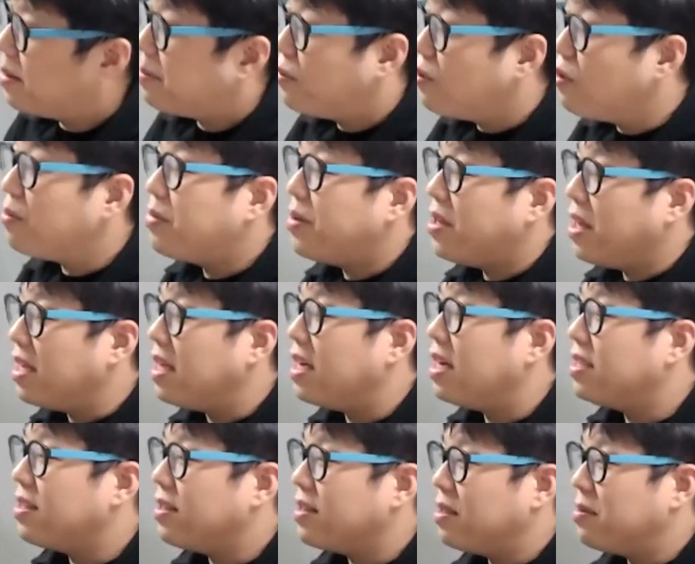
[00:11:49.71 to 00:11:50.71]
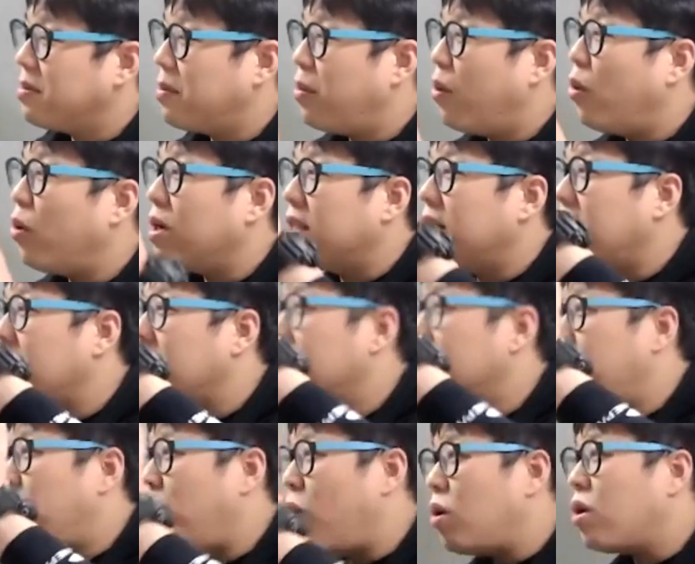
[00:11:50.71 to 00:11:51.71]
물론 비행기가 있었지만 포, 이때
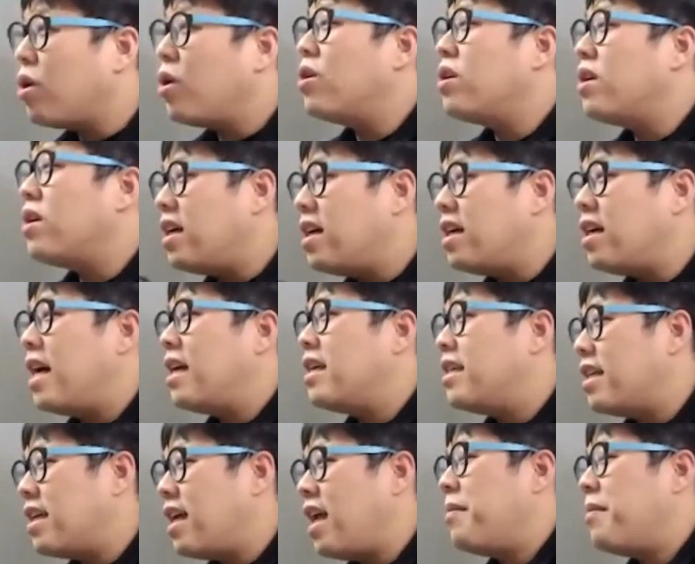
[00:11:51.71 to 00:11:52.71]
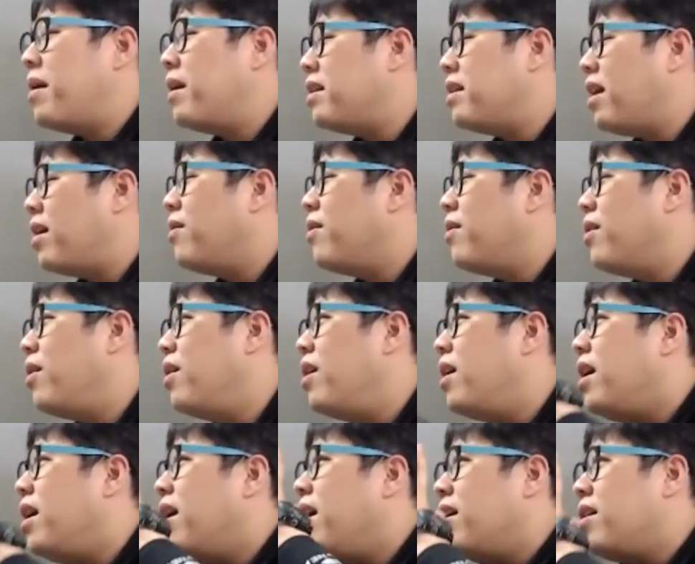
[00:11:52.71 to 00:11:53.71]
당시에 폭격기가 이제 개발이 된 거예요.
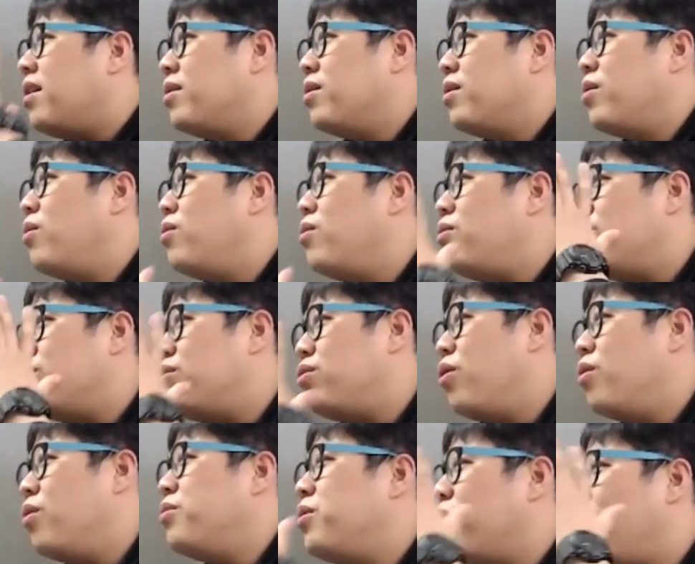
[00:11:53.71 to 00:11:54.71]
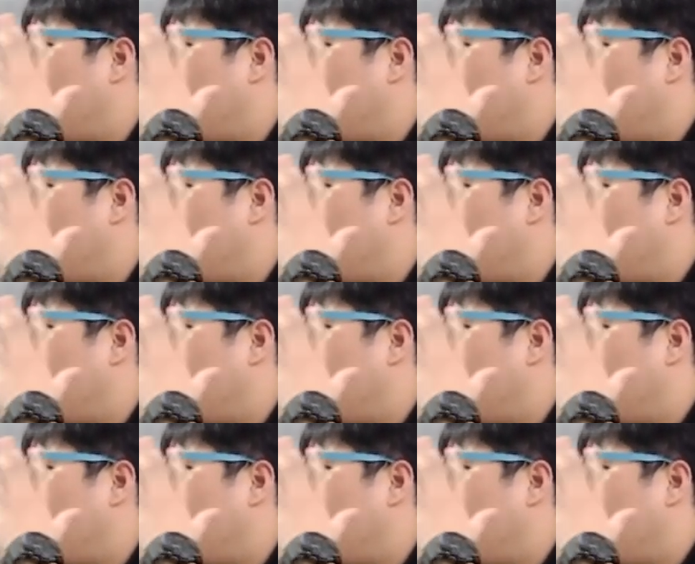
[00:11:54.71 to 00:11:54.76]
그래서 영국을 수없이